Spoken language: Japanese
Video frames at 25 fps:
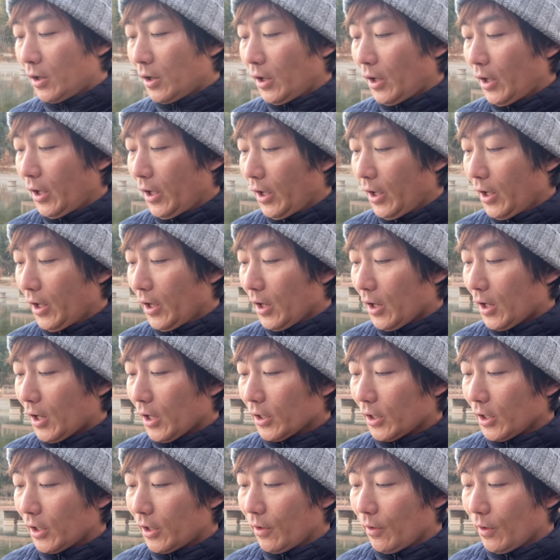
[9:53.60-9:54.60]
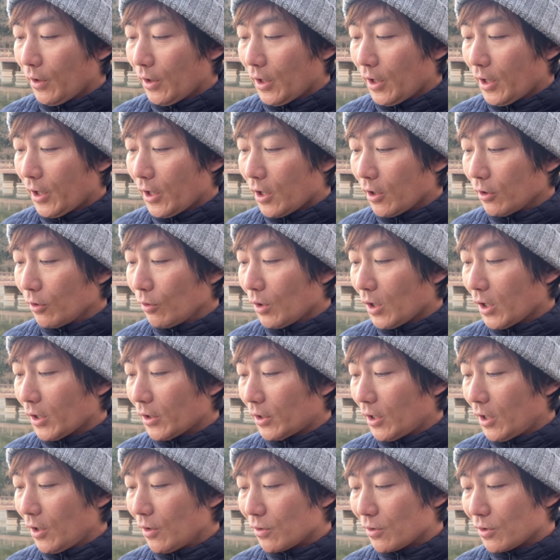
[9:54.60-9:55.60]
えー、方ではないかと勝
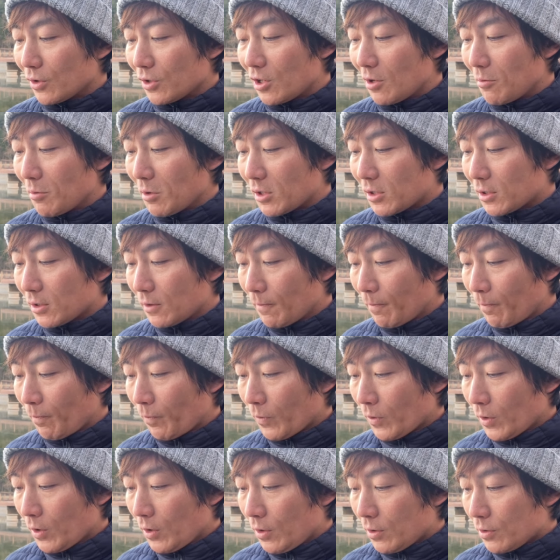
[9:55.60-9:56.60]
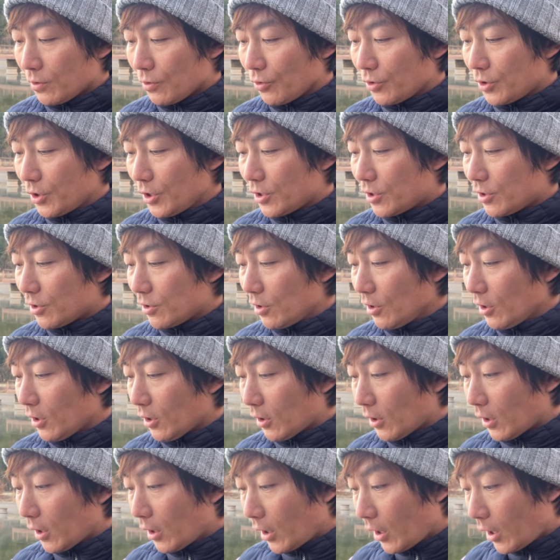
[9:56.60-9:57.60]
手に予想しています。そして実は、
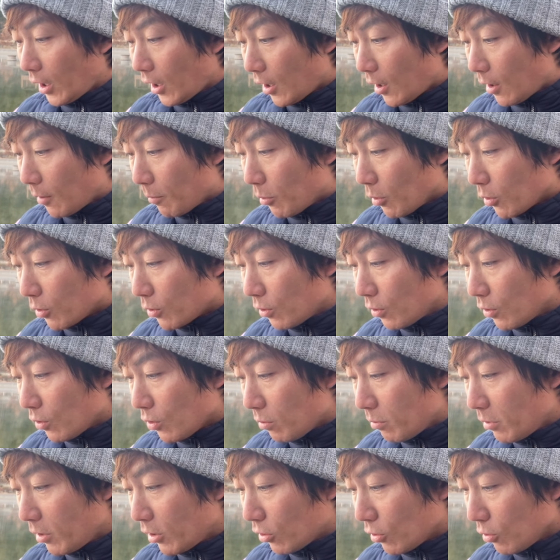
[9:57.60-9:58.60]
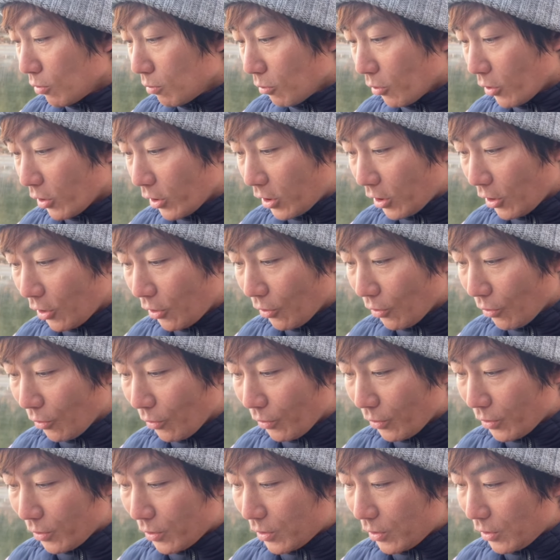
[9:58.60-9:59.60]
えー、僕のコメント埋もれている
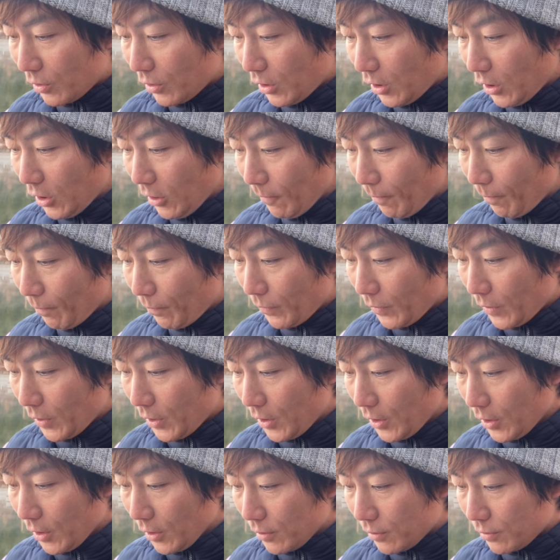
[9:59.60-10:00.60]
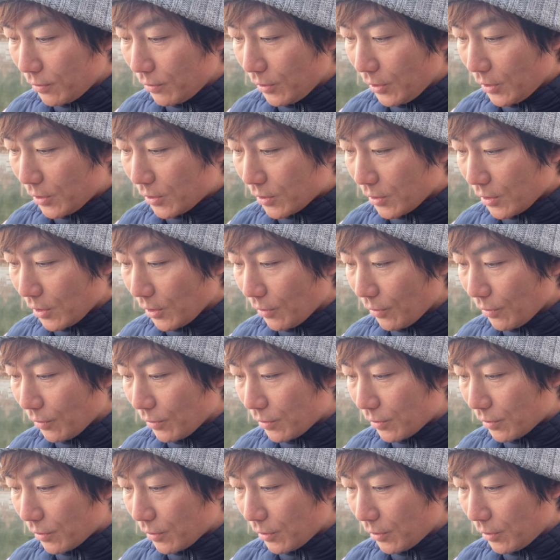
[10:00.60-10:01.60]
ようで、2月5日の
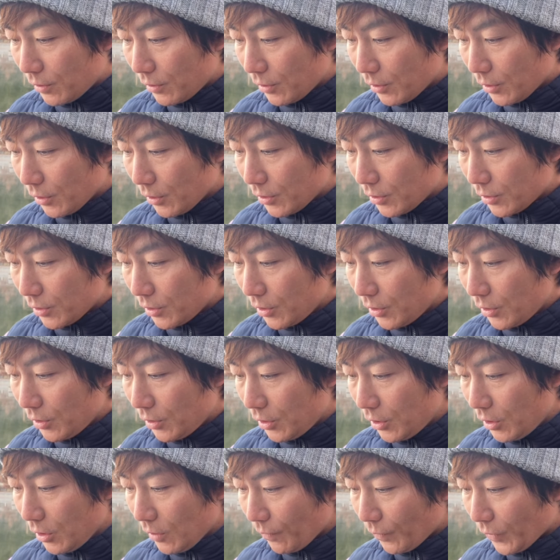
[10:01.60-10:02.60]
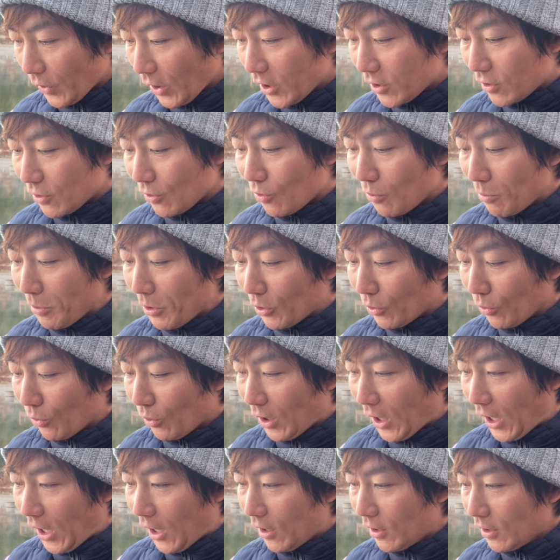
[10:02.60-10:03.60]
スキラジに対するコメント。
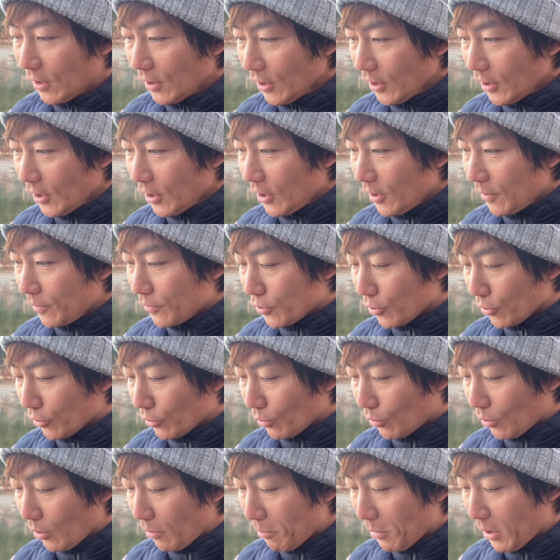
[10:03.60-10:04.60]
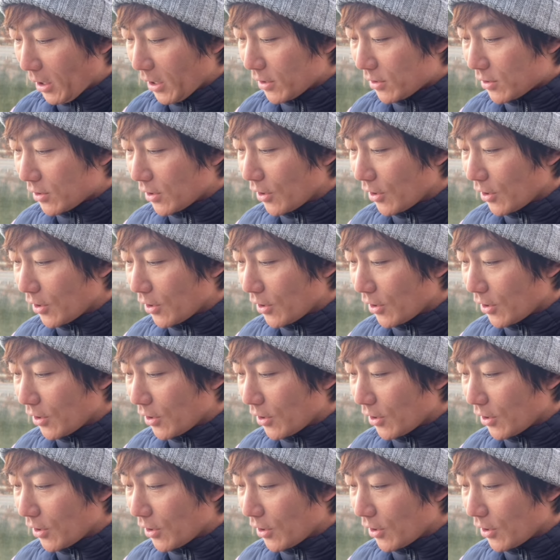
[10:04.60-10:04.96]
あ、ちょっとこれ前す